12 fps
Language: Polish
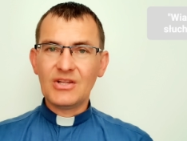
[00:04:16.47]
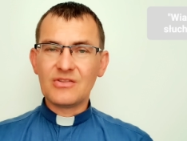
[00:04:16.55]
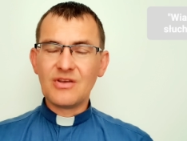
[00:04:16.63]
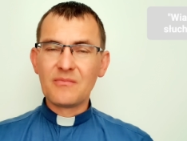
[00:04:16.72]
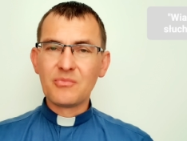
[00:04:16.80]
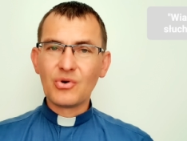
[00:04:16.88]

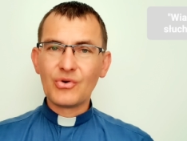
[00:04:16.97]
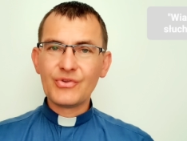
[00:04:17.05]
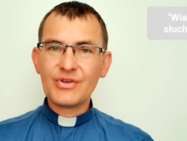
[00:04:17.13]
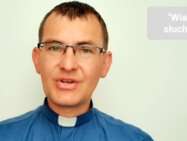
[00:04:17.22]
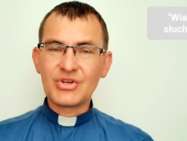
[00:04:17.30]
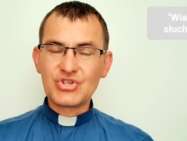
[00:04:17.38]

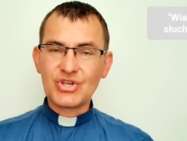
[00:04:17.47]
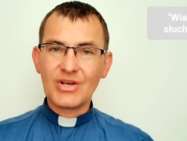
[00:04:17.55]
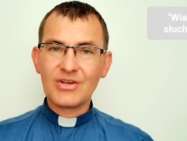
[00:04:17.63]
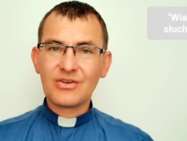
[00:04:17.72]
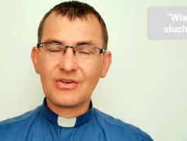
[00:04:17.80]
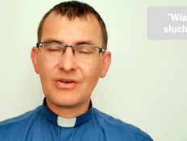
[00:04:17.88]
demony,
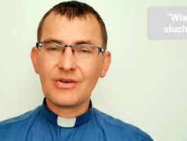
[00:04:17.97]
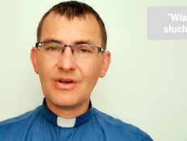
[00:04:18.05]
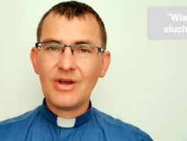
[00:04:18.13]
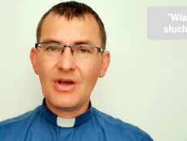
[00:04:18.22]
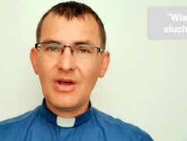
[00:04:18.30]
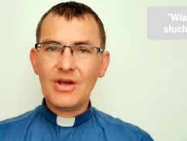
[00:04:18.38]
grzechy,
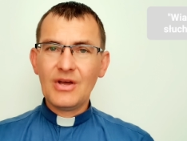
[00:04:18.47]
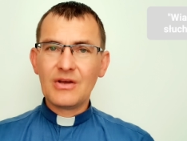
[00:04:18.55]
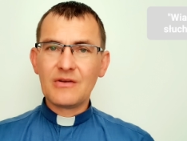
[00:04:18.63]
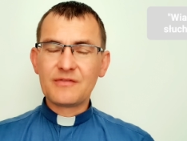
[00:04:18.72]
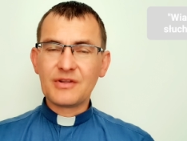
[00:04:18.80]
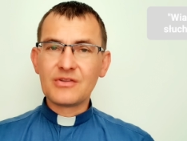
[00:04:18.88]

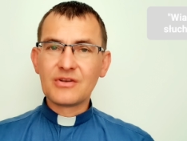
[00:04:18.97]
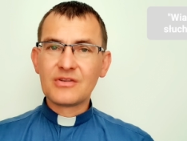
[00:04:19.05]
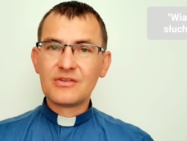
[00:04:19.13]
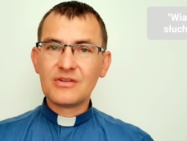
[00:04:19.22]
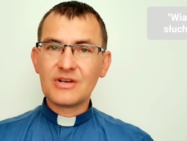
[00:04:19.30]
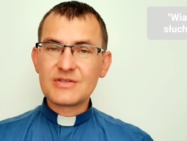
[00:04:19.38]
e, wtedy,
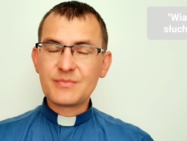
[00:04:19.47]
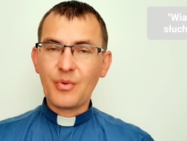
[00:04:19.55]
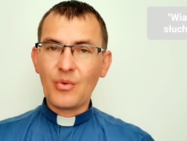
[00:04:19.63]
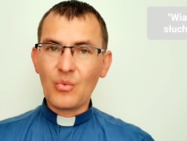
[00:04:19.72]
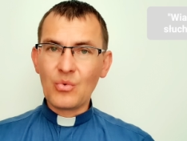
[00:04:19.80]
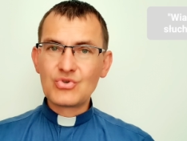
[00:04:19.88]
gdy nas
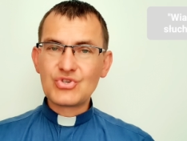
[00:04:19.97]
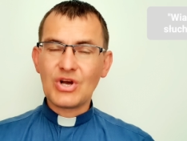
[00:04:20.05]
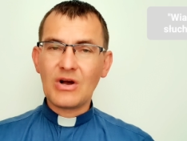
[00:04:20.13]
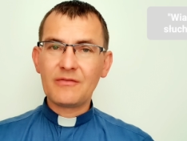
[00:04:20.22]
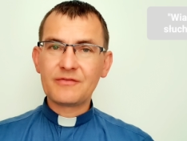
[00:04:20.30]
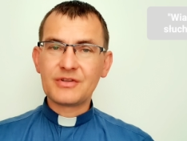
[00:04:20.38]

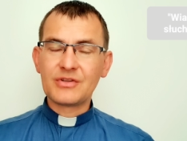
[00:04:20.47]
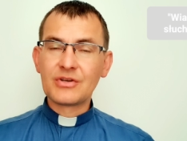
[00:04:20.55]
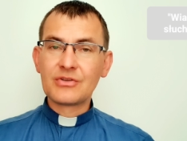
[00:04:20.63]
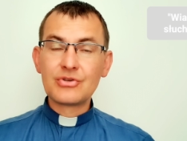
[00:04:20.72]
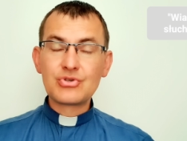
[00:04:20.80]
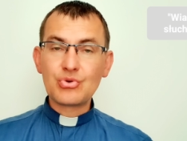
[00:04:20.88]
poucza, wtedy,
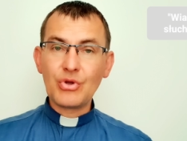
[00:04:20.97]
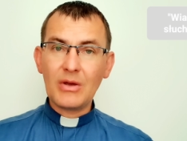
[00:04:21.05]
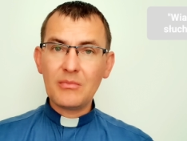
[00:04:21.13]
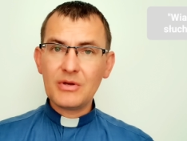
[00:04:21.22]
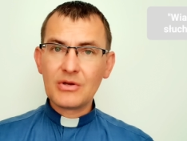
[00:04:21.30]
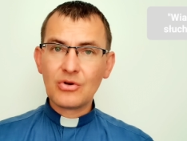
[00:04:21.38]
gdy
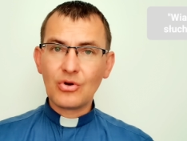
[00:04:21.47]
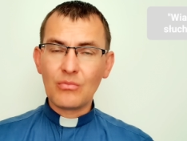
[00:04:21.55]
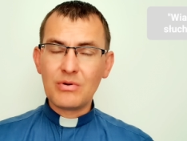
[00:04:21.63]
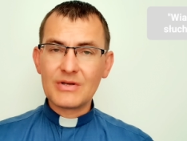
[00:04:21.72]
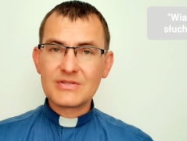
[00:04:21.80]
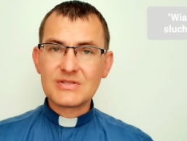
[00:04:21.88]
czujemy Jego
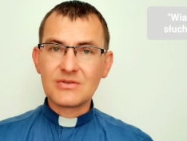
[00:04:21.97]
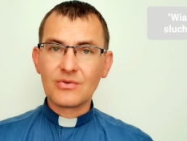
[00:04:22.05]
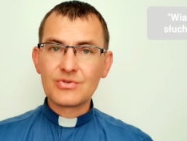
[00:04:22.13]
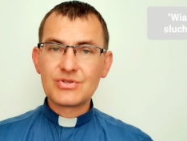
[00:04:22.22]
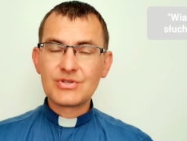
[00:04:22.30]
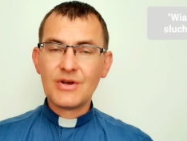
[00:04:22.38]

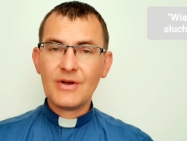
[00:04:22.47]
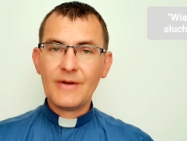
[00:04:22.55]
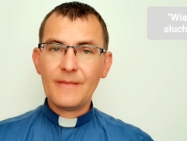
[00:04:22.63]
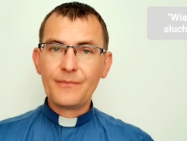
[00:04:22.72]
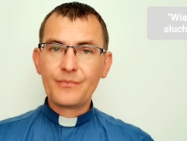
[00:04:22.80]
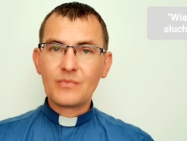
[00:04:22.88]
obecność,
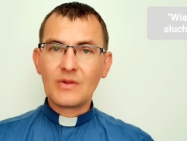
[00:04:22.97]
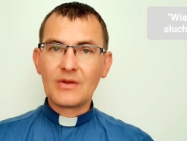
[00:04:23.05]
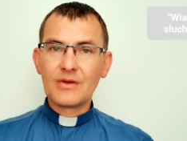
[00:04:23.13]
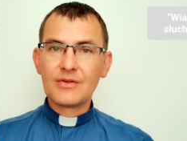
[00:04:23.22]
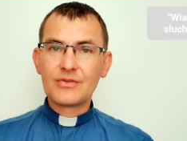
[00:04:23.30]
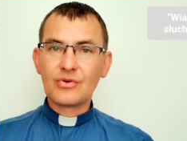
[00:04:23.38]

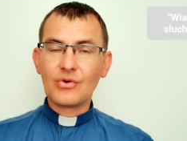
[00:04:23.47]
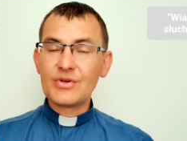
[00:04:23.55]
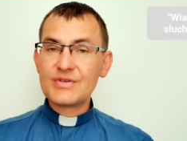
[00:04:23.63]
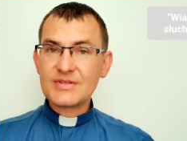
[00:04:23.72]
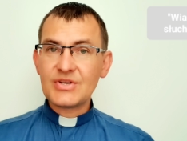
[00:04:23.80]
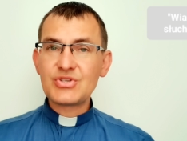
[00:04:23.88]
to
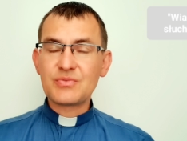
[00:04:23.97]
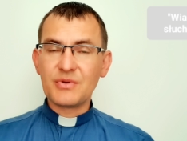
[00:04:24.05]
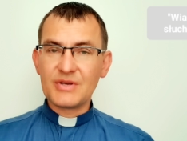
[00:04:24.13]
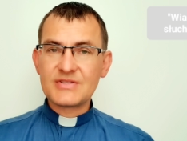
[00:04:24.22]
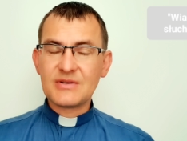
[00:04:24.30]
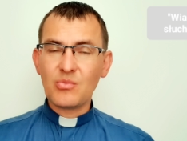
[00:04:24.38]
jesteśmy,
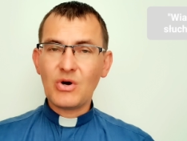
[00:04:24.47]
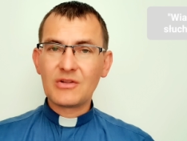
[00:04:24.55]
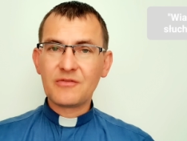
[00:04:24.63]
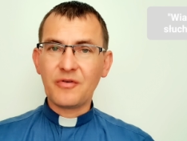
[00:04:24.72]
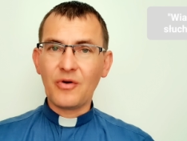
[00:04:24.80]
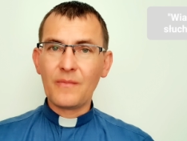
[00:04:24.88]
jest nam
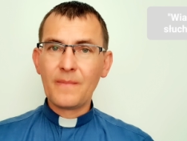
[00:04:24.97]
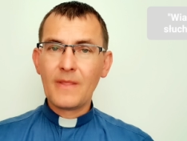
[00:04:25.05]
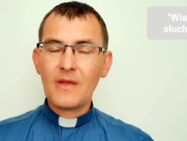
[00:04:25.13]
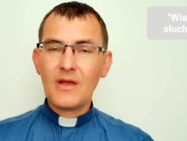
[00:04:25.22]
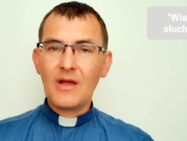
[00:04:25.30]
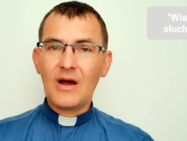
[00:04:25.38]
łatwo
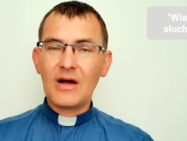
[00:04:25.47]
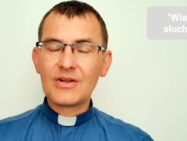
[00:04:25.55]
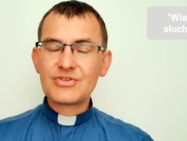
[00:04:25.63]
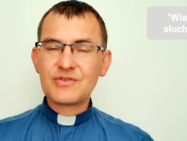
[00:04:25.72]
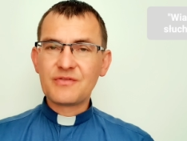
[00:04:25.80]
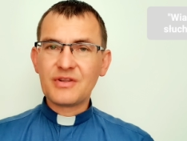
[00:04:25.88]

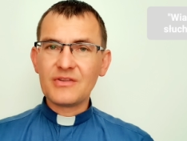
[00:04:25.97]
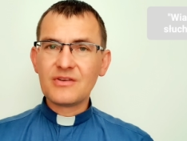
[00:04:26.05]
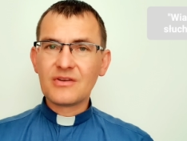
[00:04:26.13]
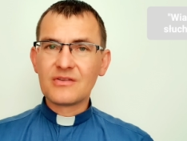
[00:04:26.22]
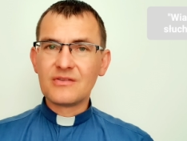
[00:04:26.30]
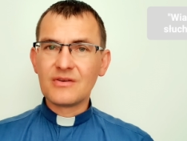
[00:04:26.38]
ale czy
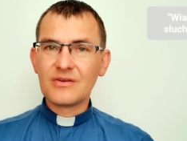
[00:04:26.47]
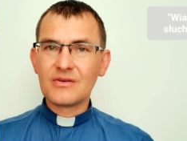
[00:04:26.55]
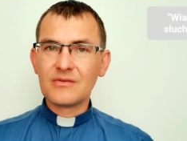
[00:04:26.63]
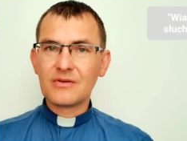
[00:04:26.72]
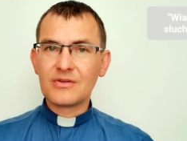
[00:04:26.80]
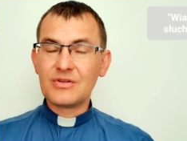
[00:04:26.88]
wtedy,
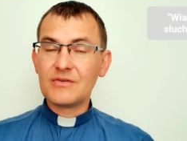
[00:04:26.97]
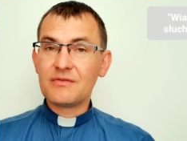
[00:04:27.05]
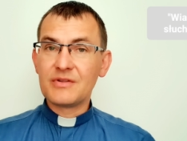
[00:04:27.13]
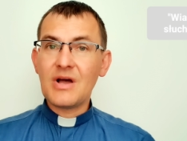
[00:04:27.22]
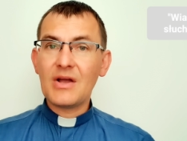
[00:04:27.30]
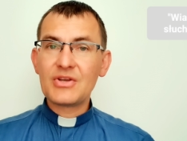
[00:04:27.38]
gdy, gdy
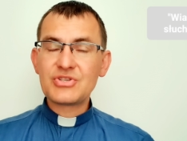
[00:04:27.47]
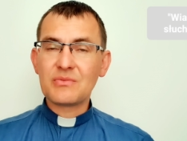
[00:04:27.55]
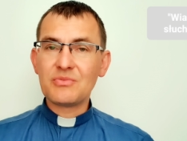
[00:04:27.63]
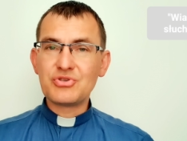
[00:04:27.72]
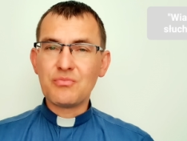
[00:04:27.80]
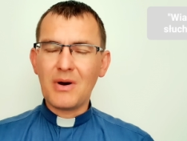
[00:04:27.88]
wydaje się
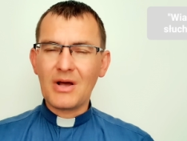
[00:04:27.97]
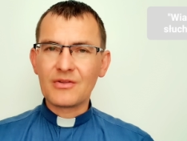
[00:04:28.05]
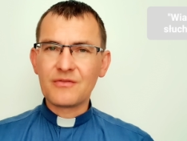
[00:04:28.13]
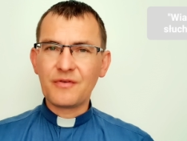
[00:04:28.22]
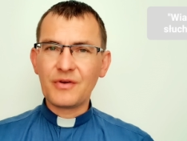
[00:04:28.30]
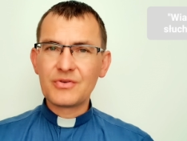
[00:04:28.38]
być
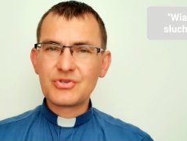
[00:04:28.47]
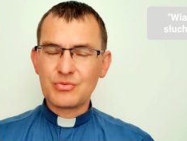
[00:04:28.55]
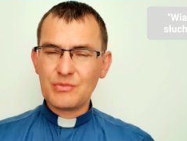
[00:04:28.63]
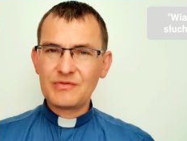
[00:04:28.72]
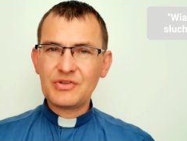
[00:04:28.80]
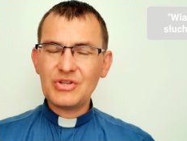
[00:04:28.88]
martwy, czy
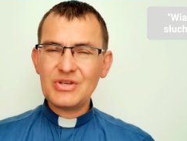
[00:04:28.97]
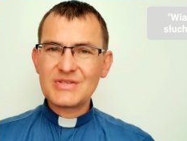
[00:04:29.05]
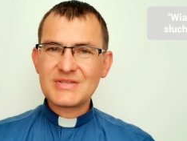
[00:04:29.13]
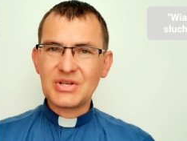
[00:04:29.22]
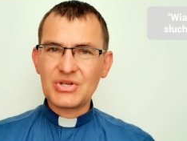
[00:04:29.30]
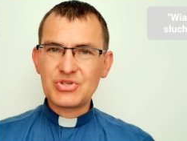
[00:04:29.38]
my wtedy
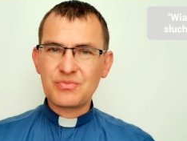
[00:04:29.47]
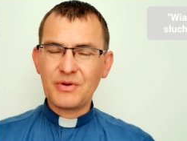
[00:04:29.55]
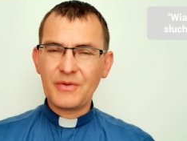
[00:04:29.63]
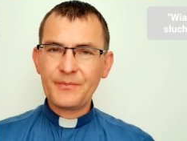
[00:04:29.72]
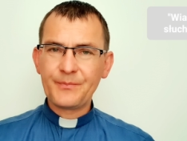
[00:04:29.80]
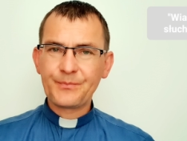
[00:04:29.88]

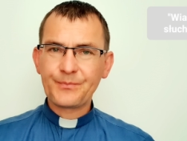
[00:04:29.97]
jesteśmy?